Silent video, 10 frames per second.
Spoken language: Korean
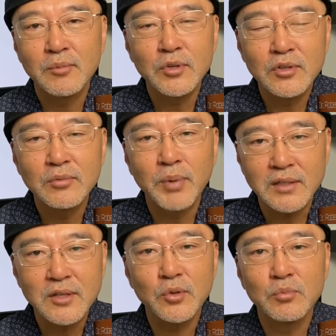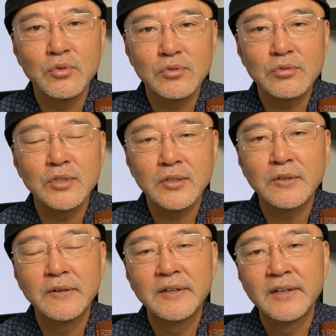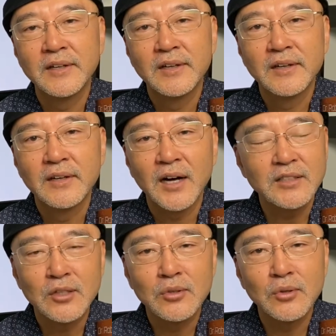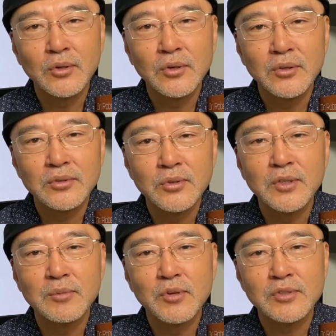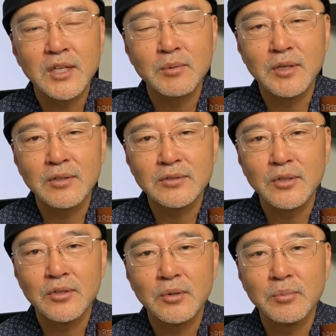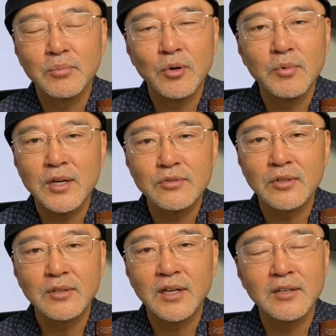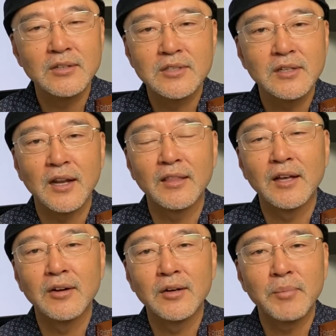뭐 이런 박사 논문도 쓰고 있고, 아직도 조영기 목사님의 영성으로 복음화할 수 있는가? 이런 책은 안 나와요.